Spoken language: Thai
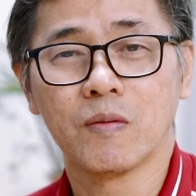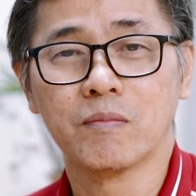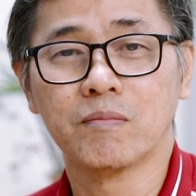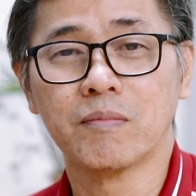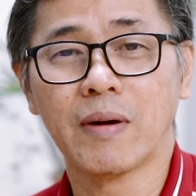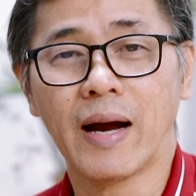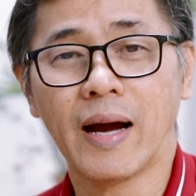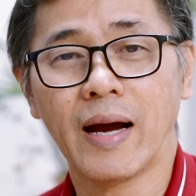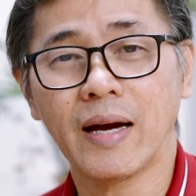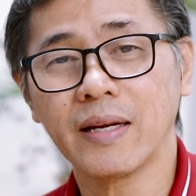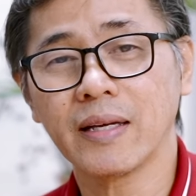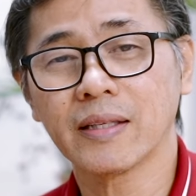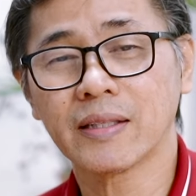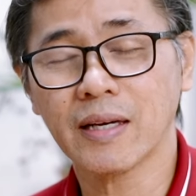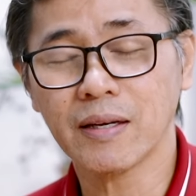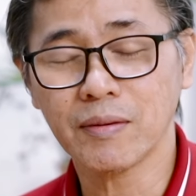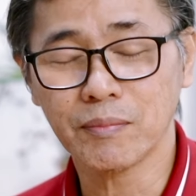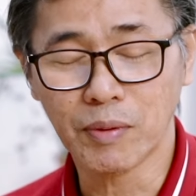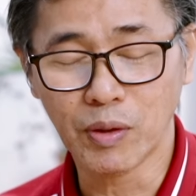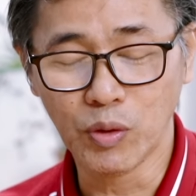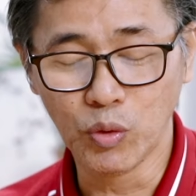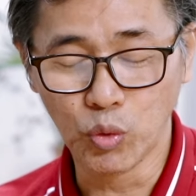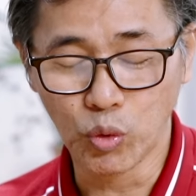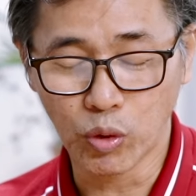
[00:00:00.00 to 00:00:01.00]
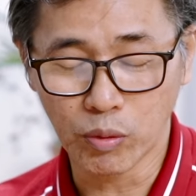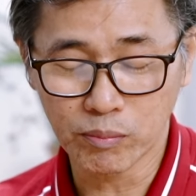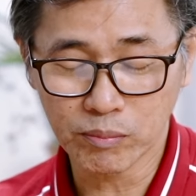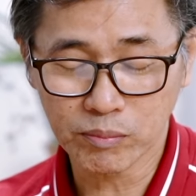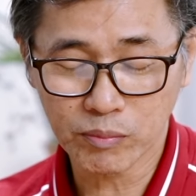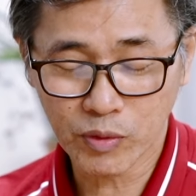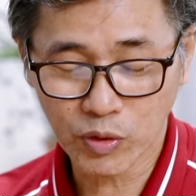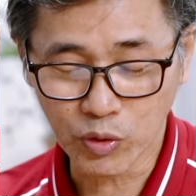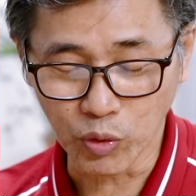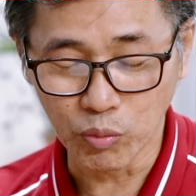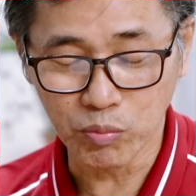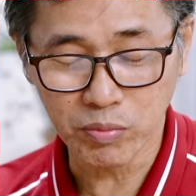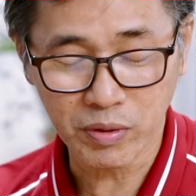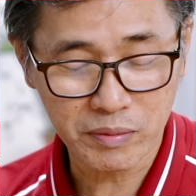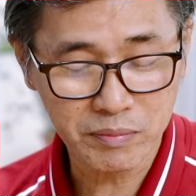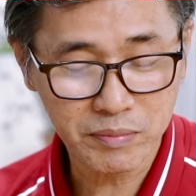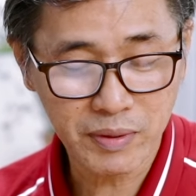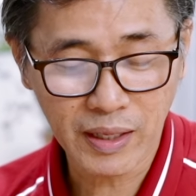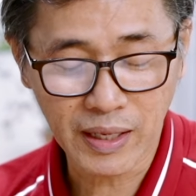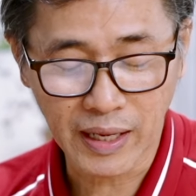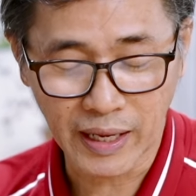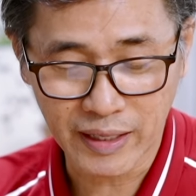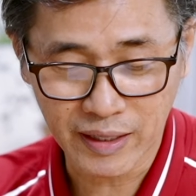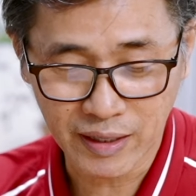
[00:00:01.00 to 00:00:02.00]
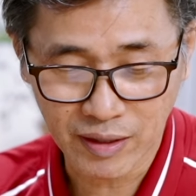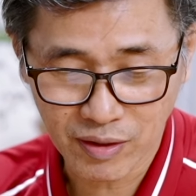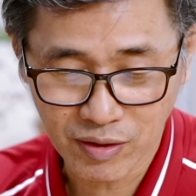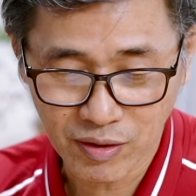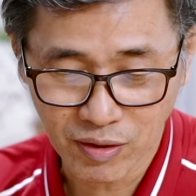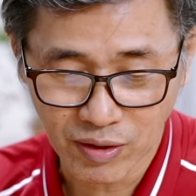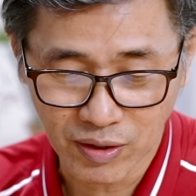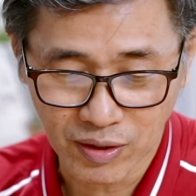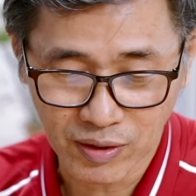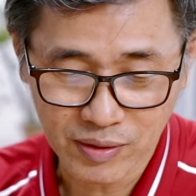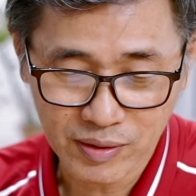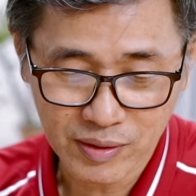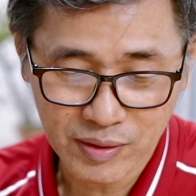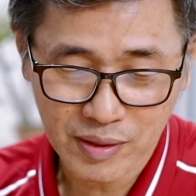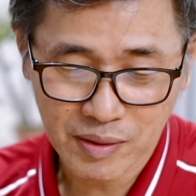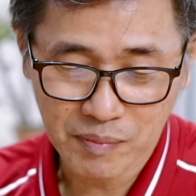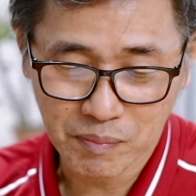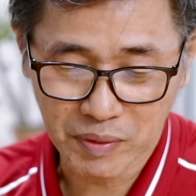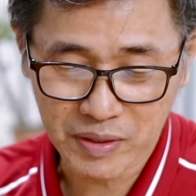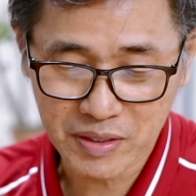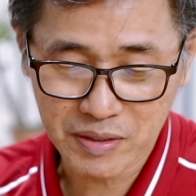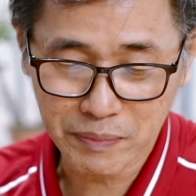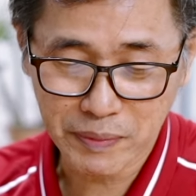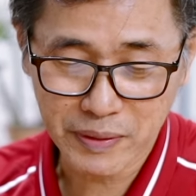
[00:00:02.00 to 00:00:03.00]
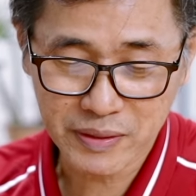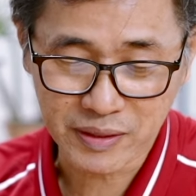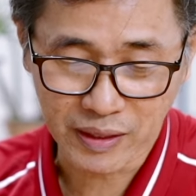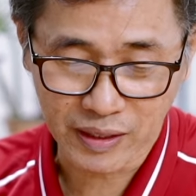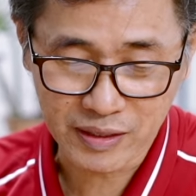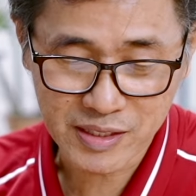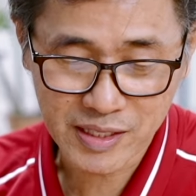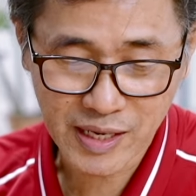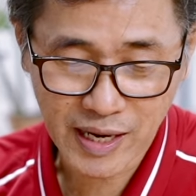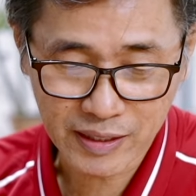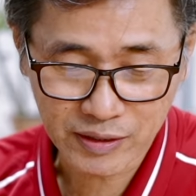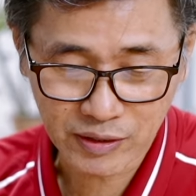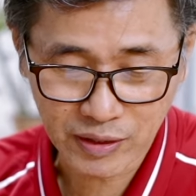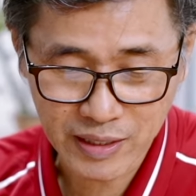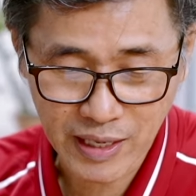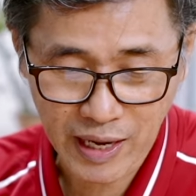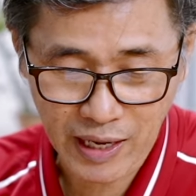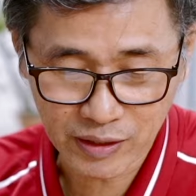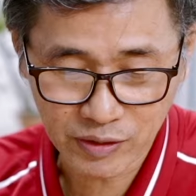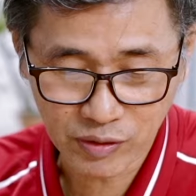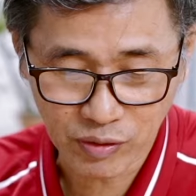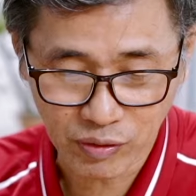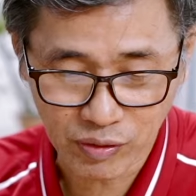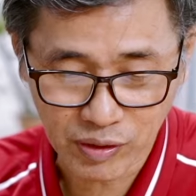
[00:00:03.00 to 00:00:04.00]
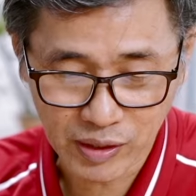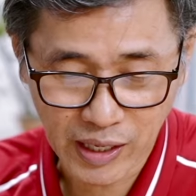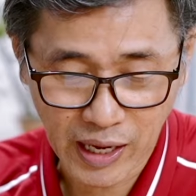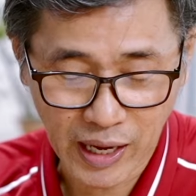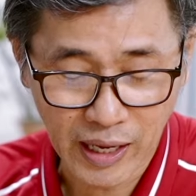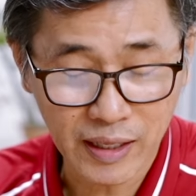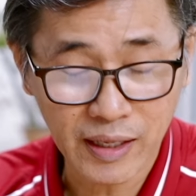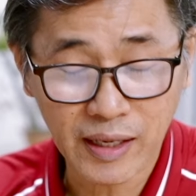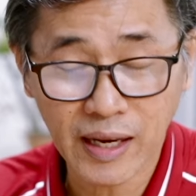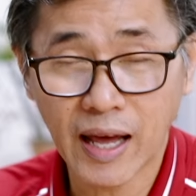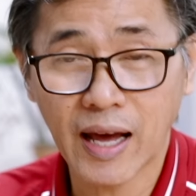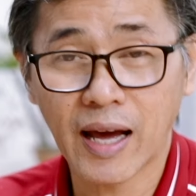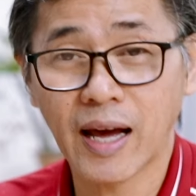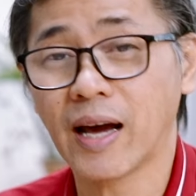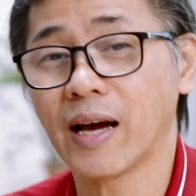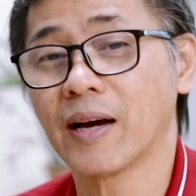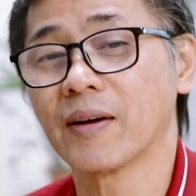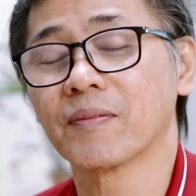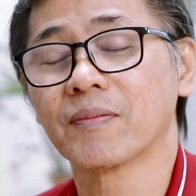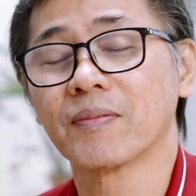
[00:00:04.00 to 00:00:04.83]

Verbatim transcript: หมาเนี่ยถ้ามันรวมกลุ่มกันเมื่อไหร่ แล้วก็มันจะมีสัญชาตญาณของการล่า